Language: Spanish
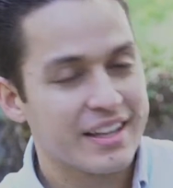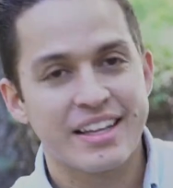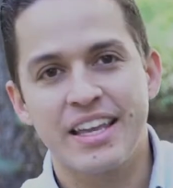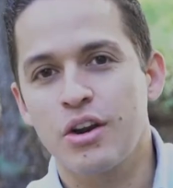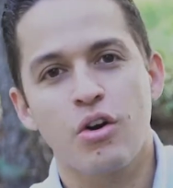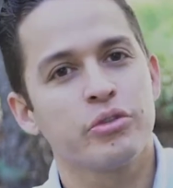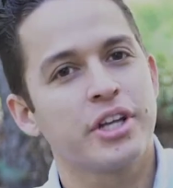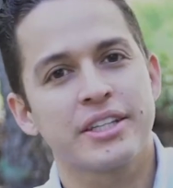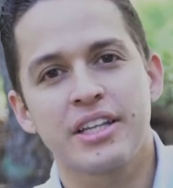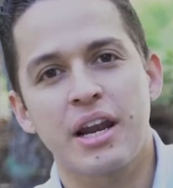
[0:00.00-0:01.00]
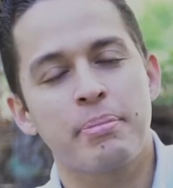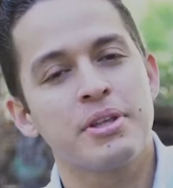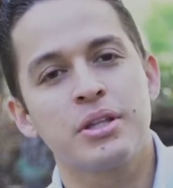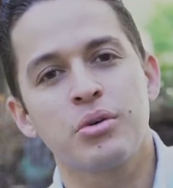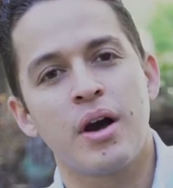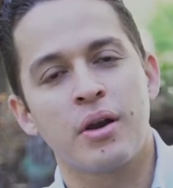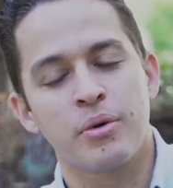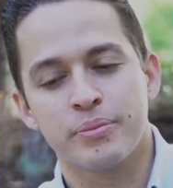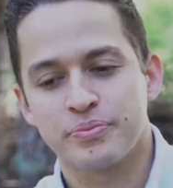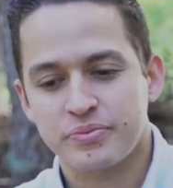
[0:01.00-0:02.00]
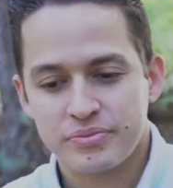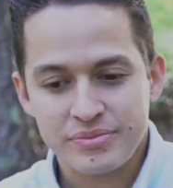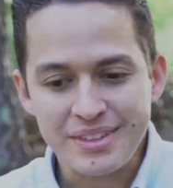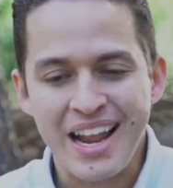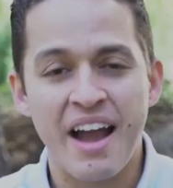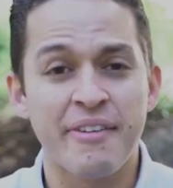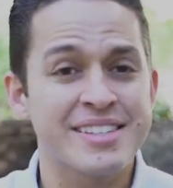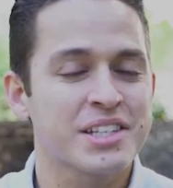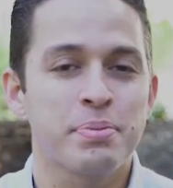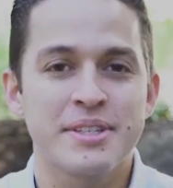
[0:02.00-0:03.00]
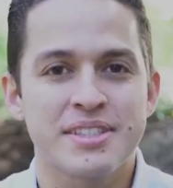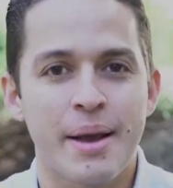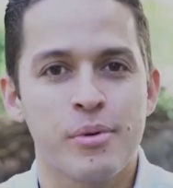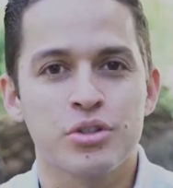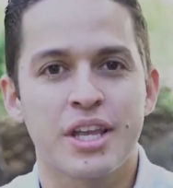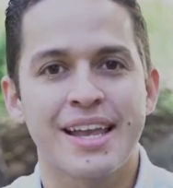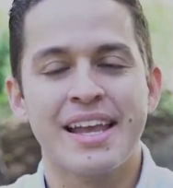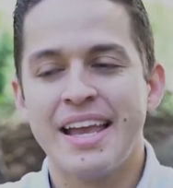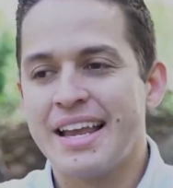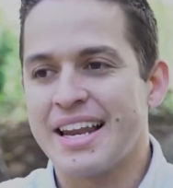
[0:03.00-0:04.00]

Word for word: quiero contarte rapidito algo. A veces pensamos que